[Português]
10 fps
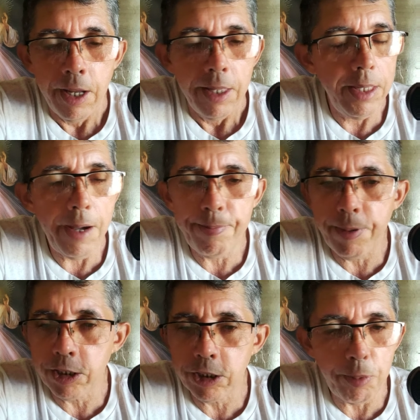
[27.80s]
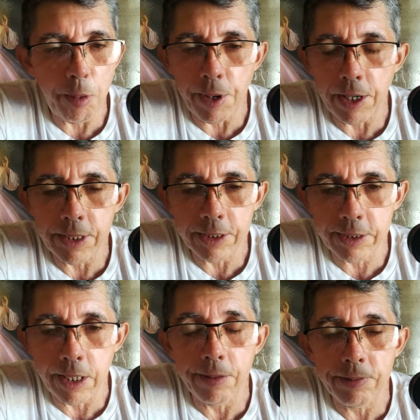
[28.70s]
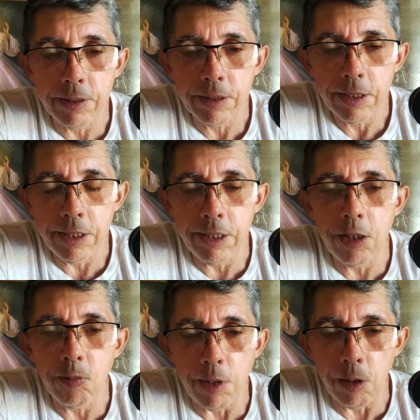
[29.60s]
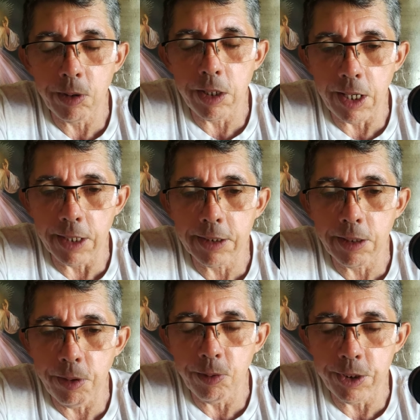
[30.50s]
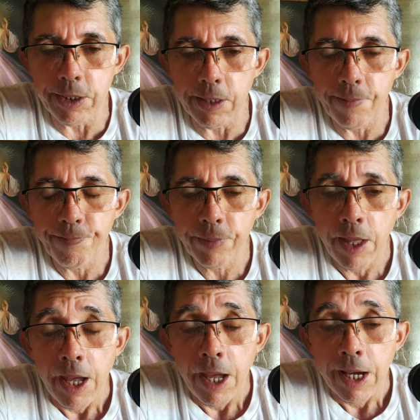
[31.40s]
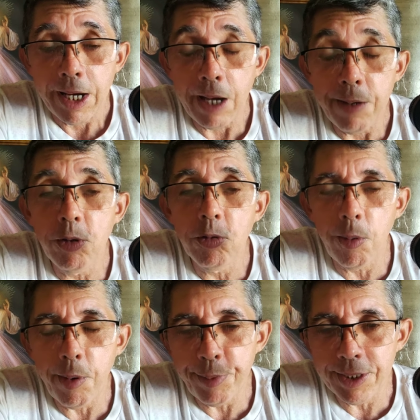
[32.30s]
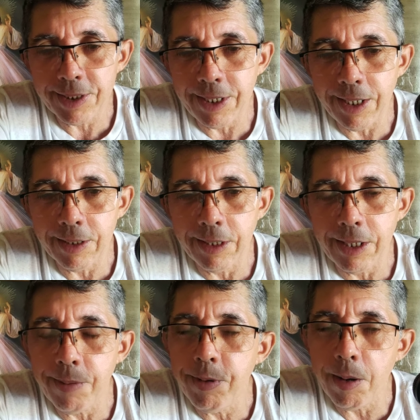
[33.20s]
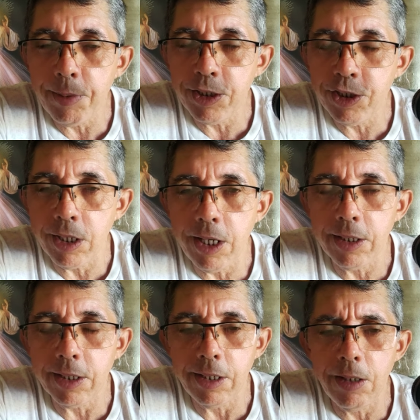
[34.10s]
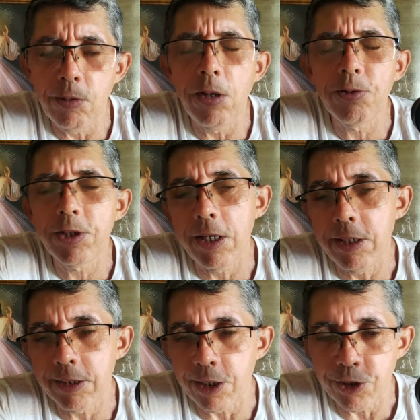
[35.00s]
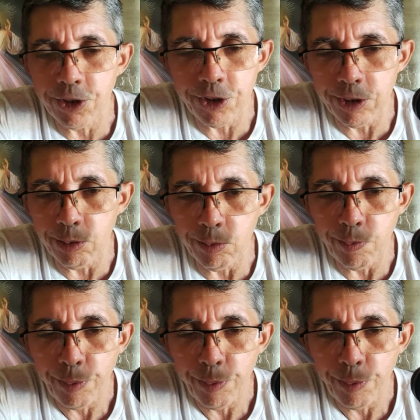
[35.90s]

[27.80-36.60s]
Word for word: nem a peste para praga nas trevas e nem o mal que gazamei meu dia. Cai mil homens à minha esquerda, dez mil à minha direita, eu não sereis atingido.